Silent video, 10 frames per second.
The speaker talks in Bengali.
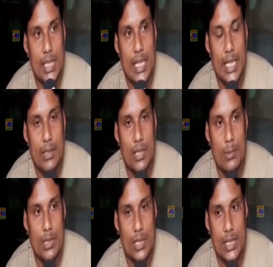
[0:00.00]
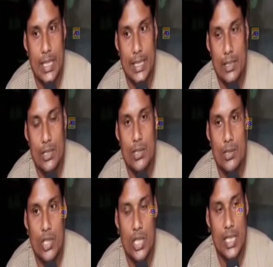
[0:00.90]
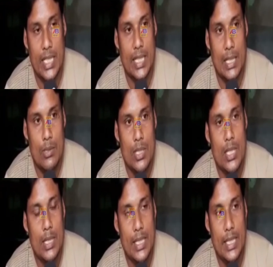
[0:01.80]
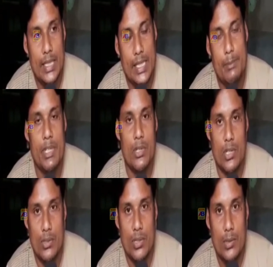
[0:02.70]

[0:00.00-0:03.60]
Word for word: গাড়ি ঘোড়ার সমস্যা হচ্ছে তার জন্য দশ হাজার টাকা নাও নিয়ে ট্রিটমেন্ট করো